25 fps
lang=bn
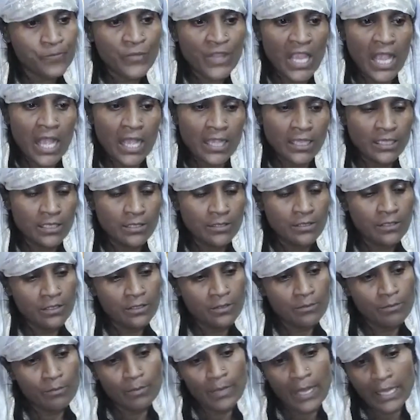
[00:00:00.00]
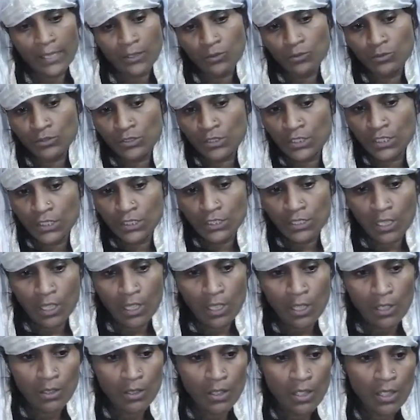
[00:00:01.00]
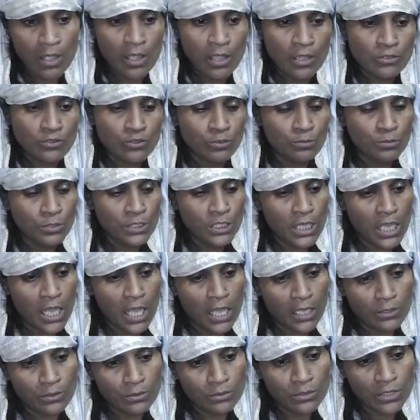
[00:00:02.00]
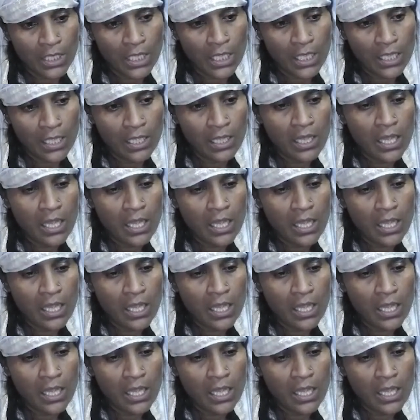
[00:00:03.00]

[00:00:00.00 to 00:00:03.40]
আগে বার করতে দাও তুমি কানো না